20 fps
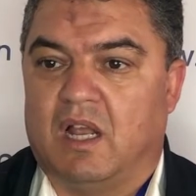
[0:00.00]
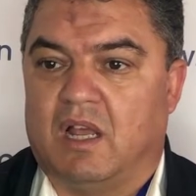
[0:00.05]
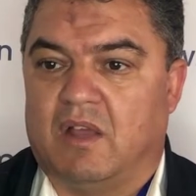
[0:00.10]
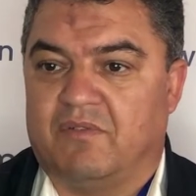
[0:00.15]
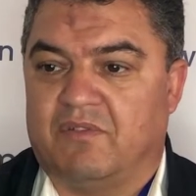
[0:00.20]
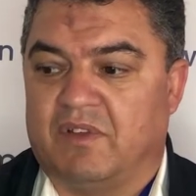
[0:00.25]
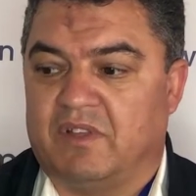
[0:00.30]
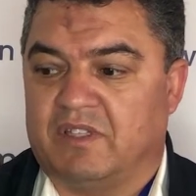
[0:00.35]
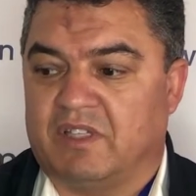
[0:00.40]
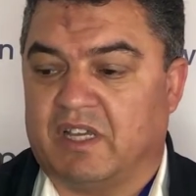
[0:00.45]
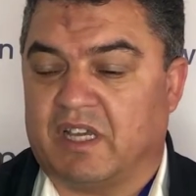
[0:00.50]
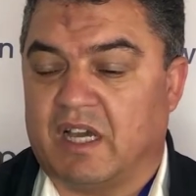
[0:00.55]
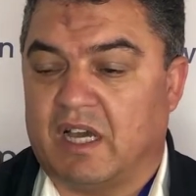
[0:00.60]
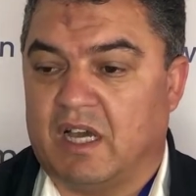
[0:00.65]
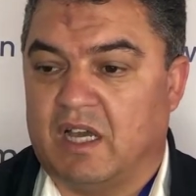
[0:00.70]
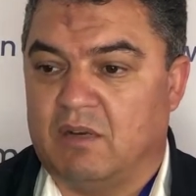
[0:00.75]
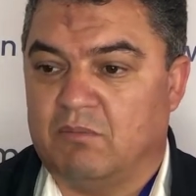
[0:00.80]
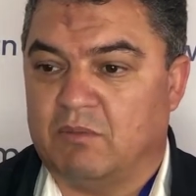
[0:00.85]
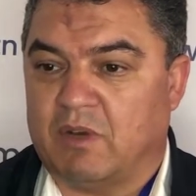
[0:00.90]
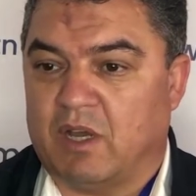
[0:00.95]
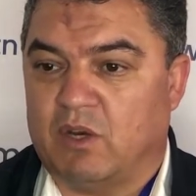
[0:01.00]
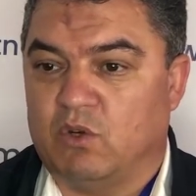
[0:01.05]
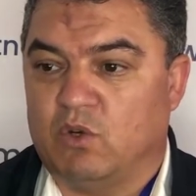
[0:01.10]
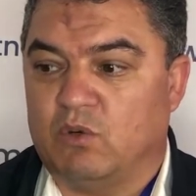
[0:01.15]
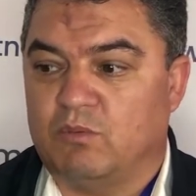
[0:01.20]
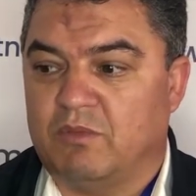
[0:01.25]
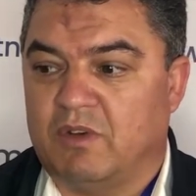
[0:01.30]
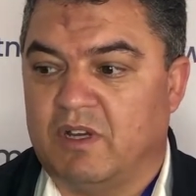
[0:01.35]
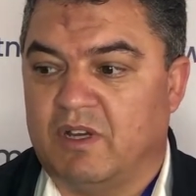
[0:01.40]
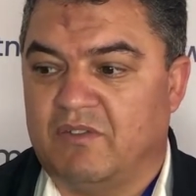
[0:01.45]
في انتقاء
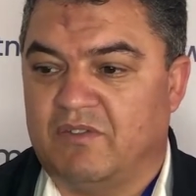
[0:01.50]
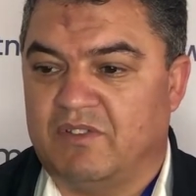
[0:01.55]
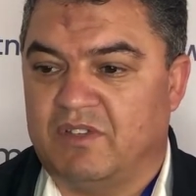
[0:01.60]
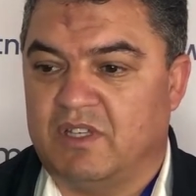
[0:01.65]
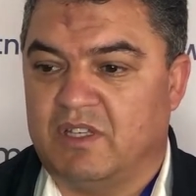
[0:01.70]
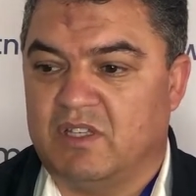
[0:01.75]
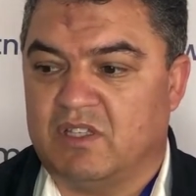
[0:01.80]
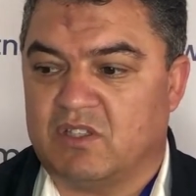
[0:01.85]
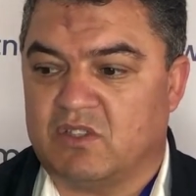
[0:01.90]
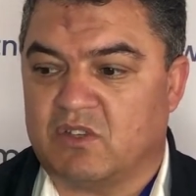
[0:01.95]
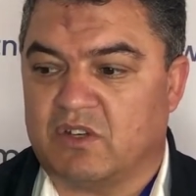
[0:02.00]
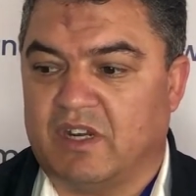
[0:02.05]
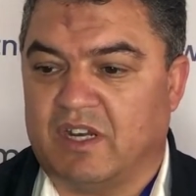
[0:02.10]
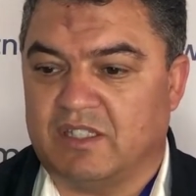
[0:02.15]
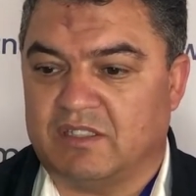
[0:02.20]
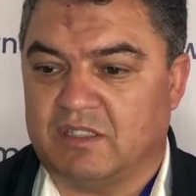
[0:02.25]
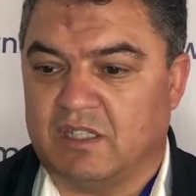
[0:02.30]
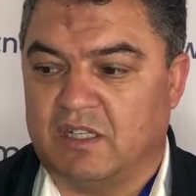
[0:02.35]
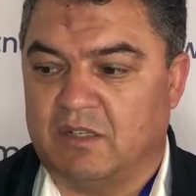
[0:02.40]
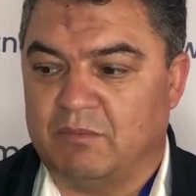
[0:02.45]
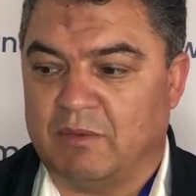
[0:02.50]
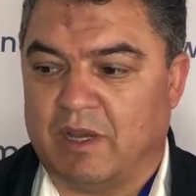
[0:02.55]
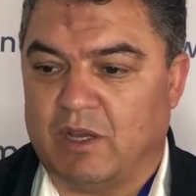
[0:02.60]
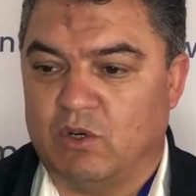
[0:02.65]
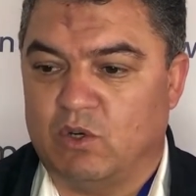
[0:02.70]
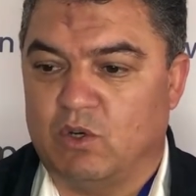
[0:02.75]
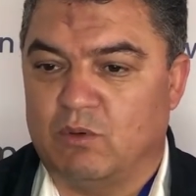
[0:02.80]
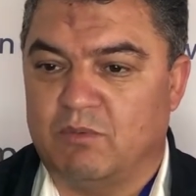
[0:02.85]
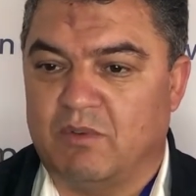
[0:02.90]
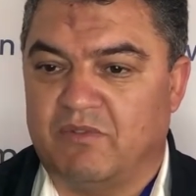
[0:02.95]
المعلومه في سرعه
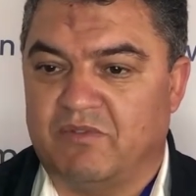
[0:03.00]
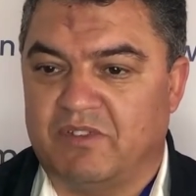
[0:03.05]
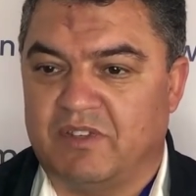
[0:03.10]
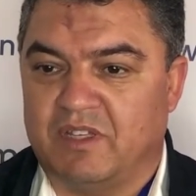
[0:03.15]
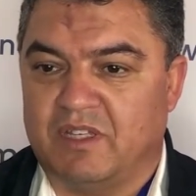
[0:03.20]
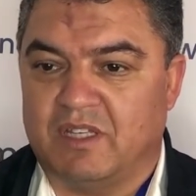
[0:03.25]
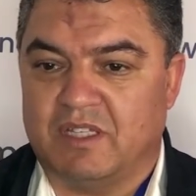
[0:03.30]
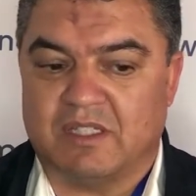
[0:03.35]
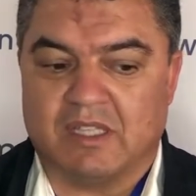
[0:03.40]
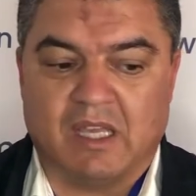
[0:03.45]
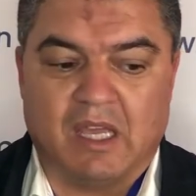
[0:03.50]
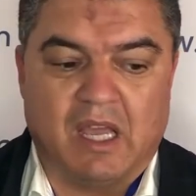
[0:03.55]
المعلومه في